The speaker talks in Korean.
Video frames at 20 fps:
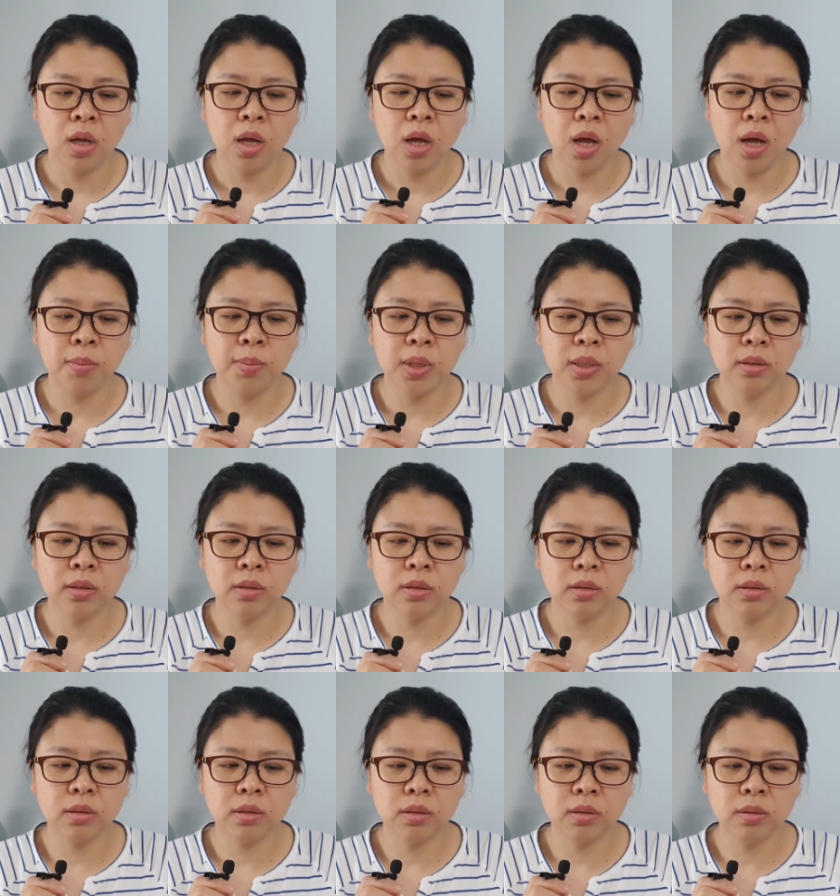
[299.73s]
아마
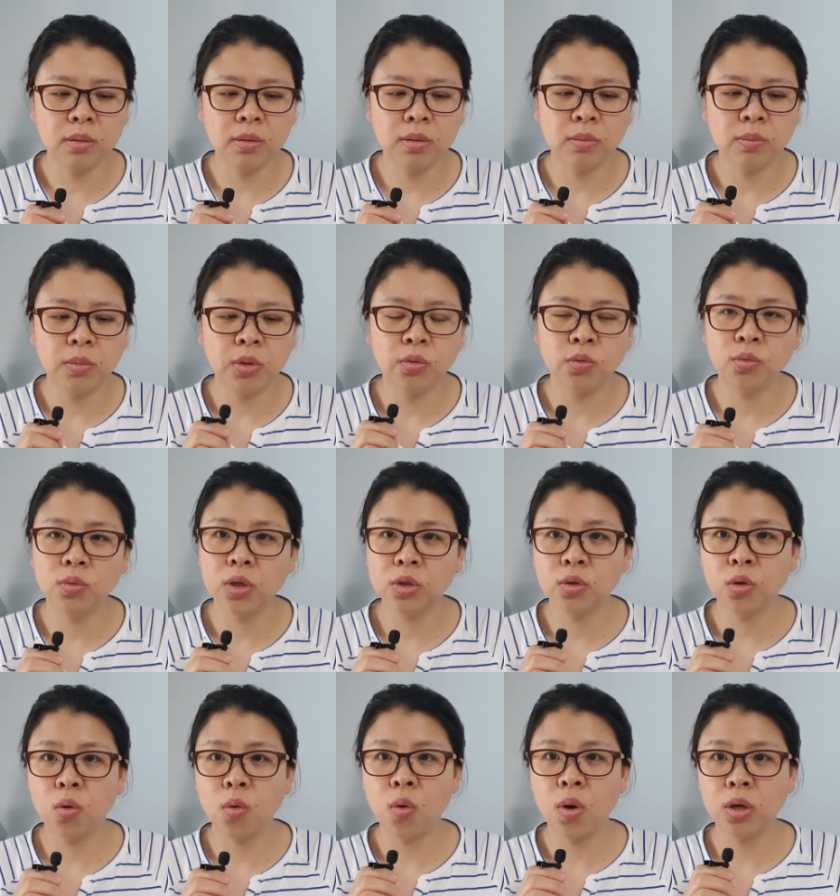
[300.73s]
지금
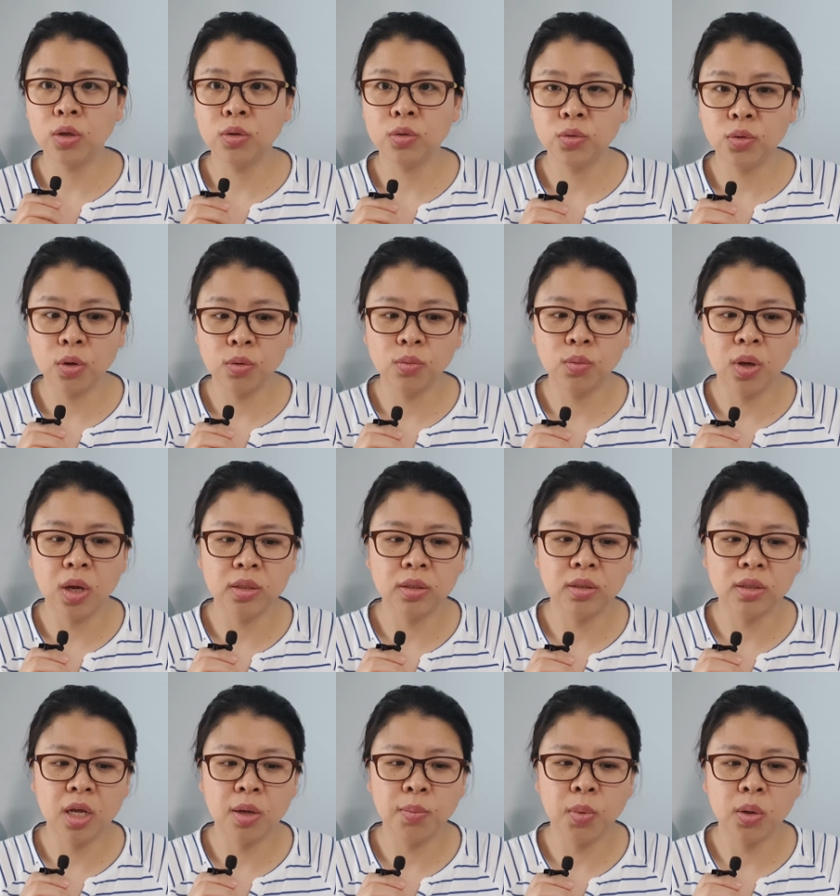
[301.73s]
미국에서 어학연 사고
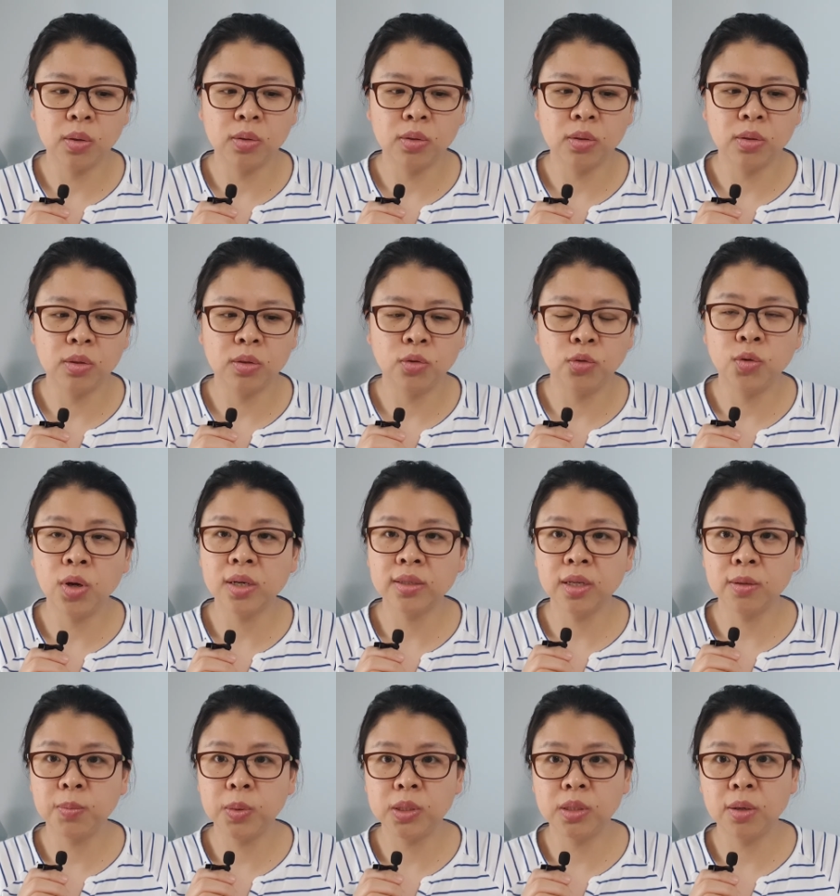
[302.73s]
계신다면은
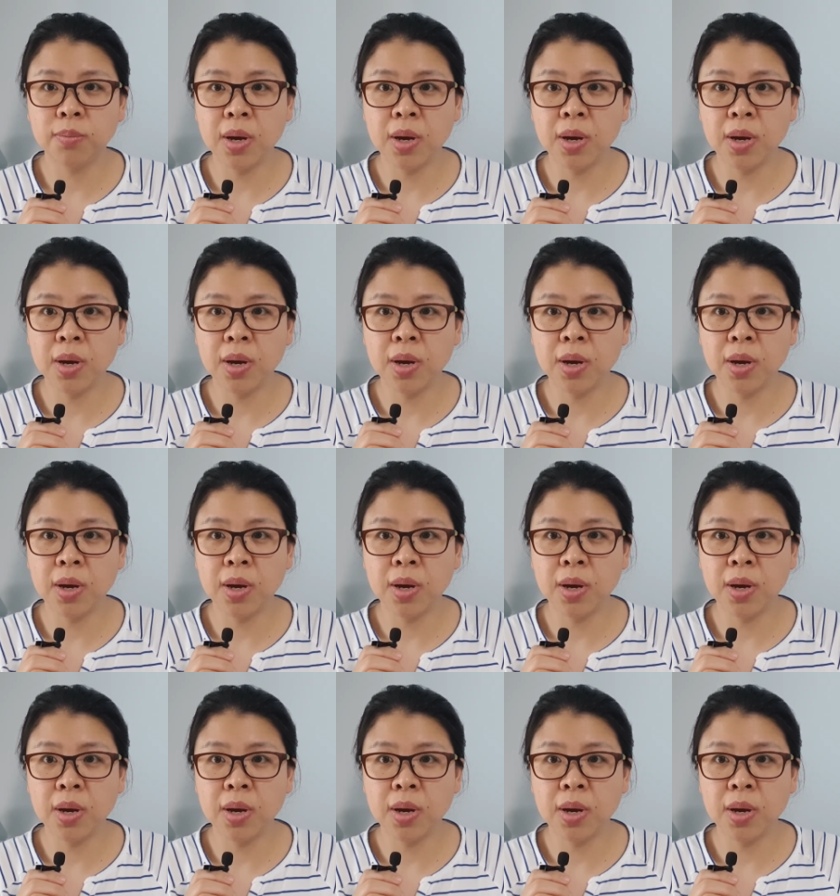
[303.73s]
유학생 비자